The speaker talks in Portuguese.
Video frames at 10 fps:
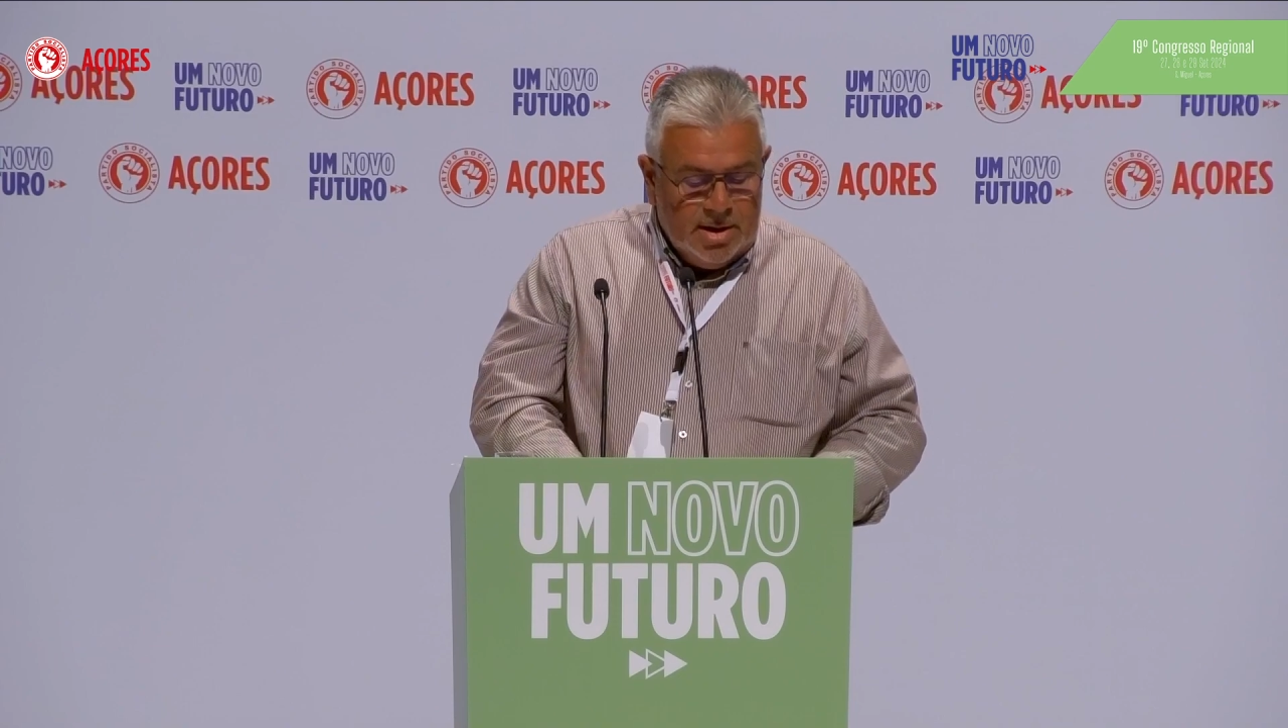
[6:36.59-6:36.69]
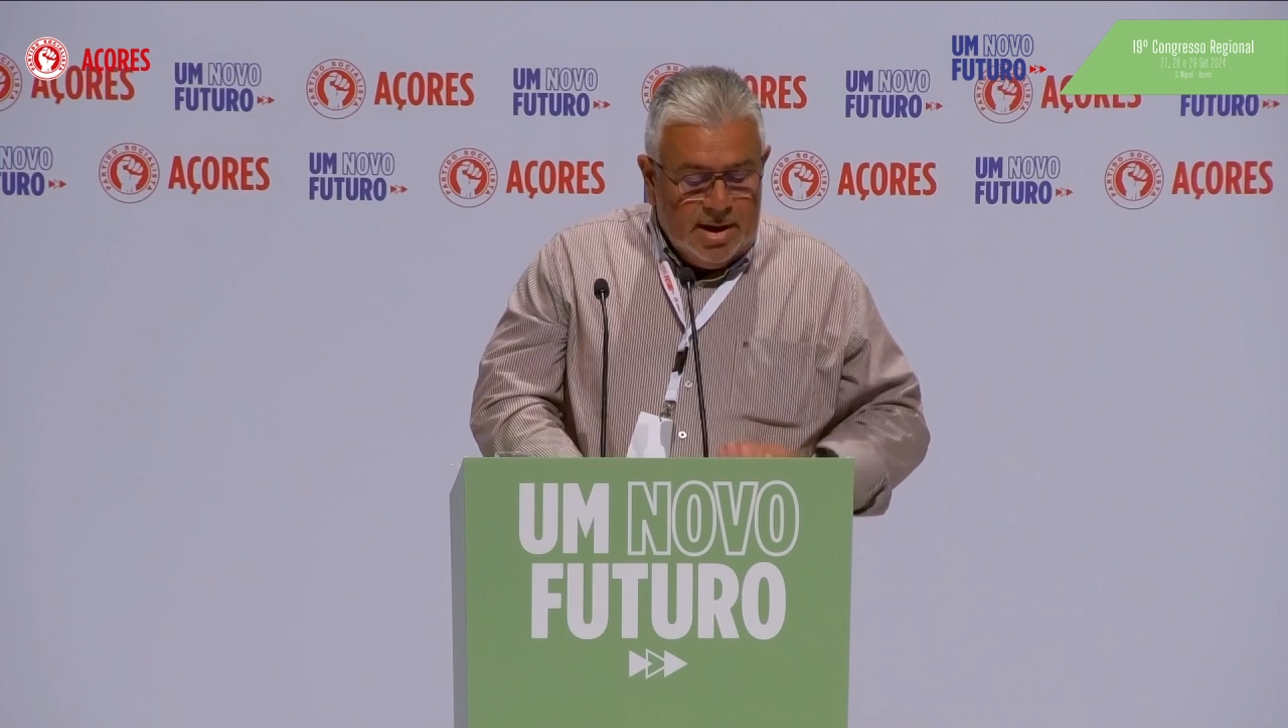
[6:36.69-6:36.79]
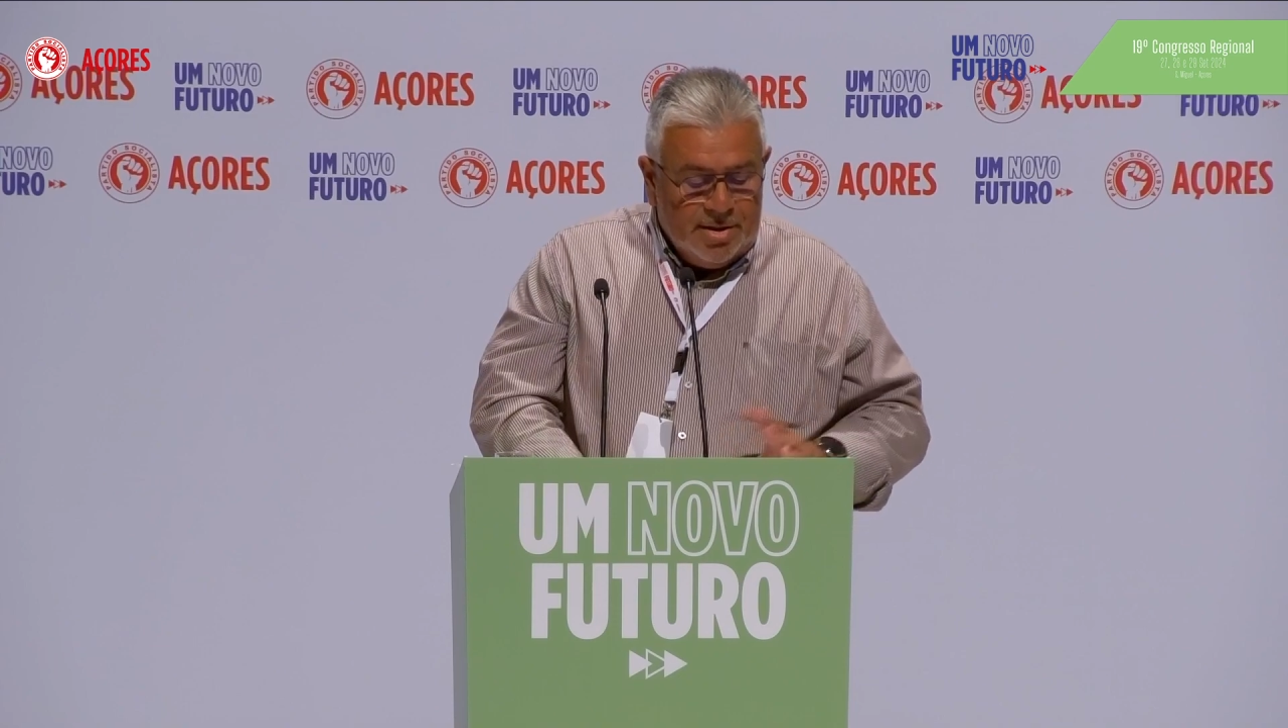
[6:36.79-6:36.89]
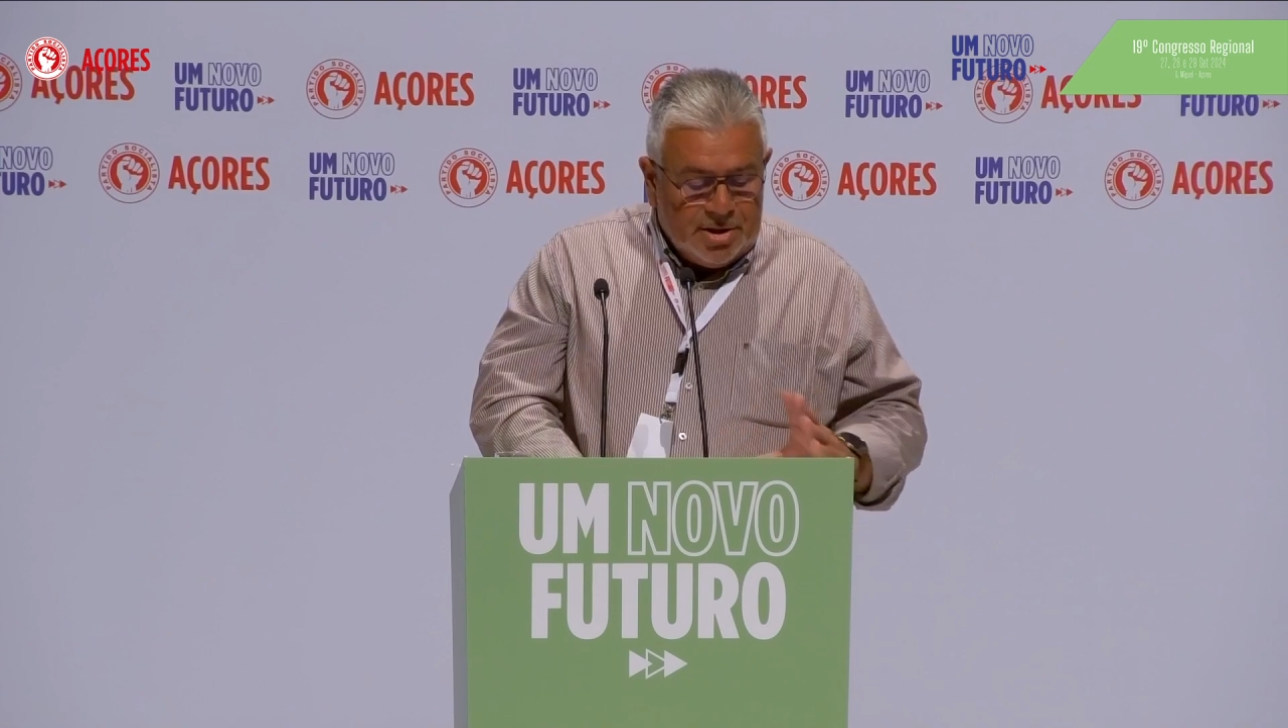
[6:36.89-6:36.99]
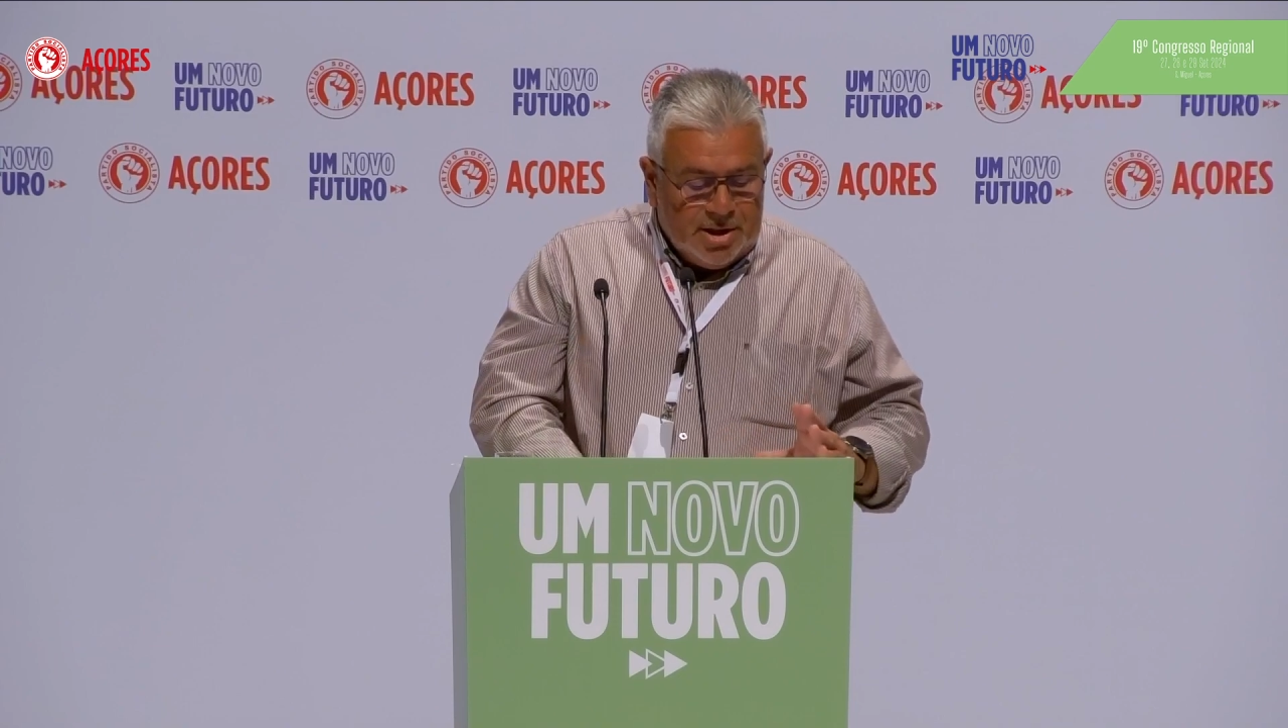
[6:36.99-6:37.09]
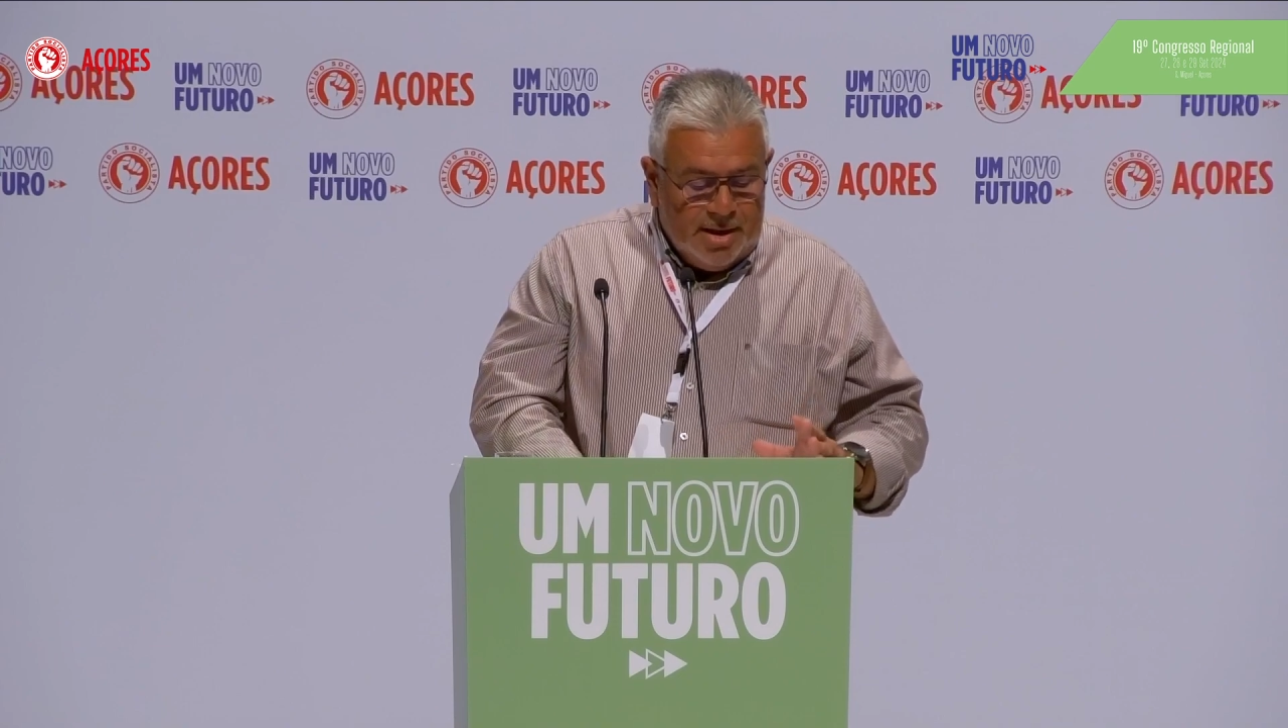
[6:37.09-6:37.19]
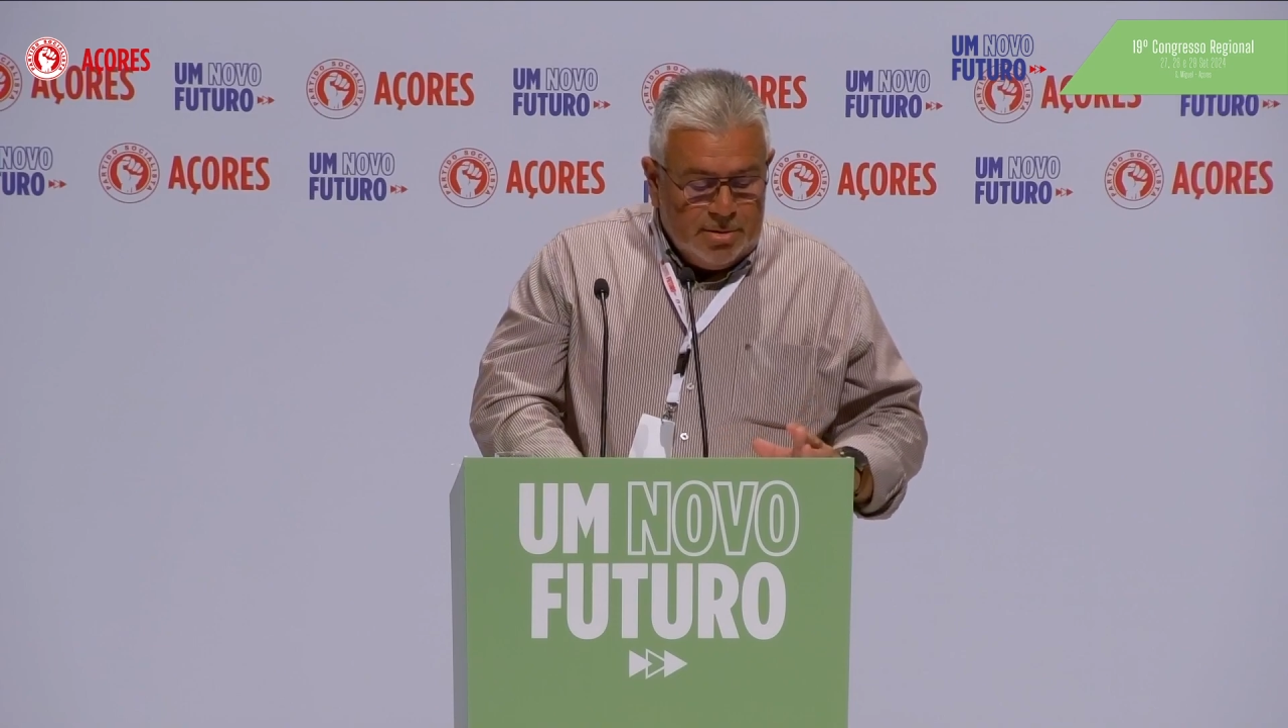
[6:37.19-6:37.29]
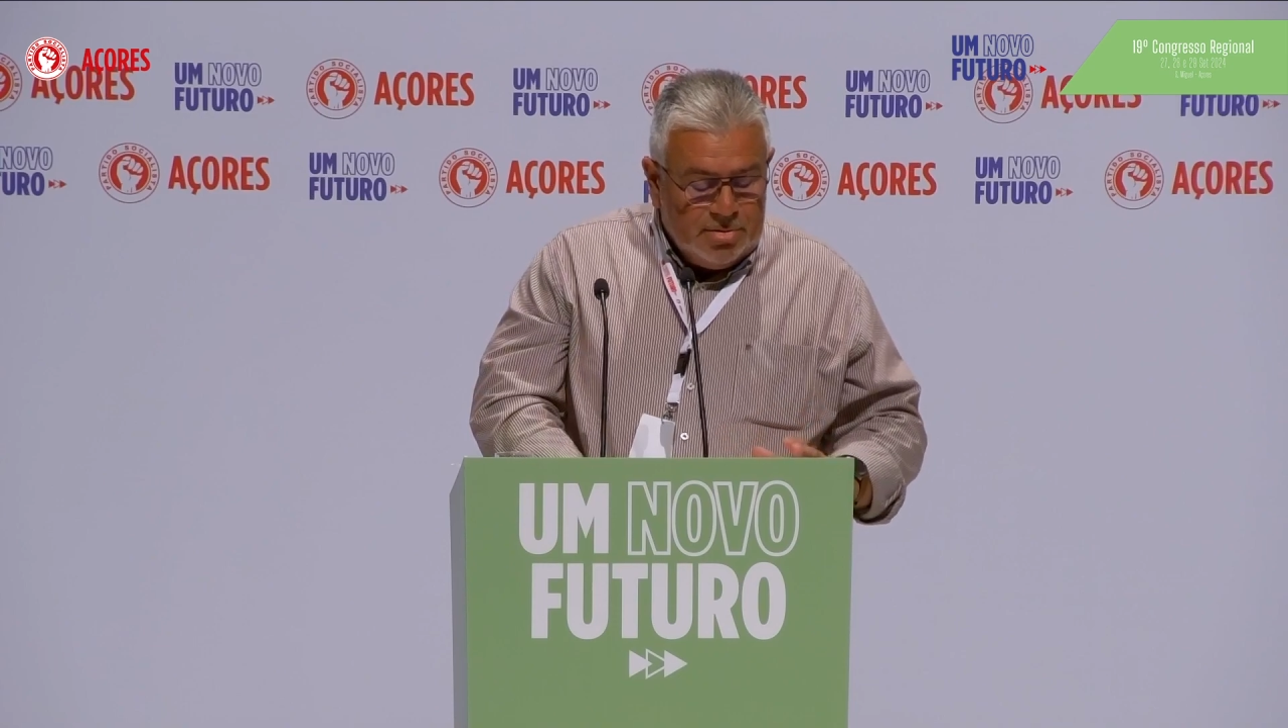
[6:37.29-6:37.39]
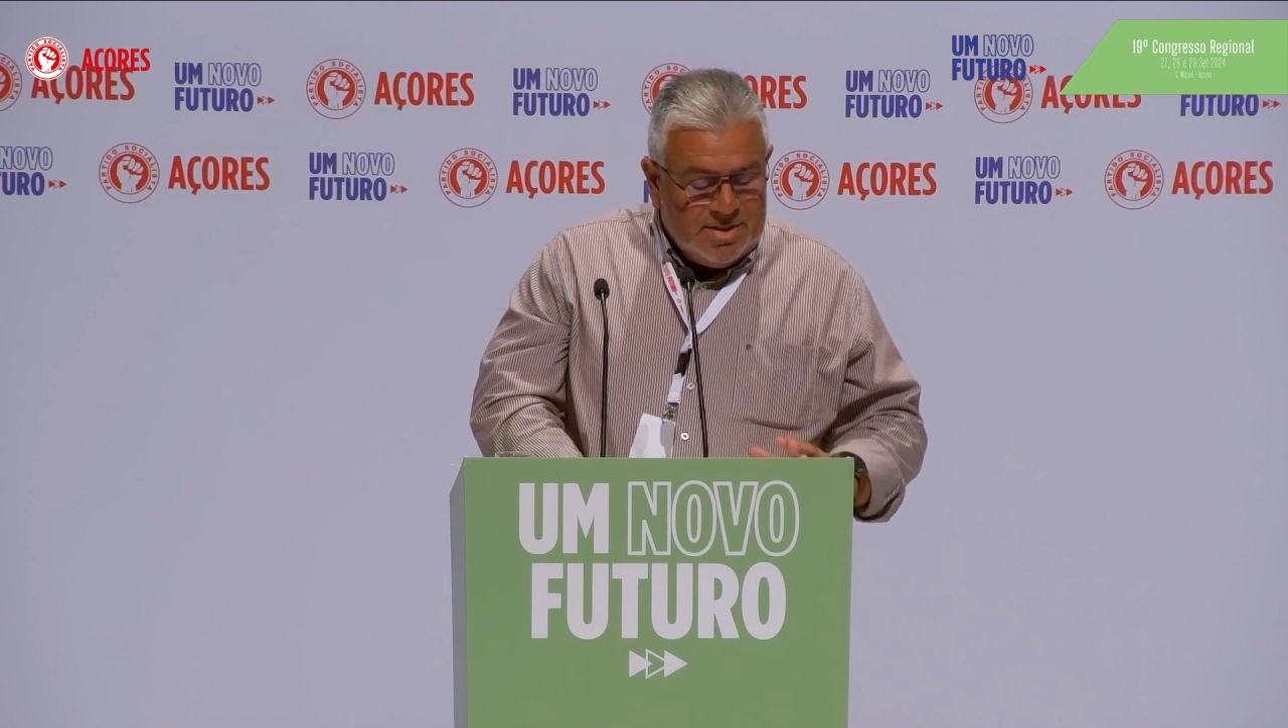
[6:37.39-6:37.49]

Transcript: Entretanto,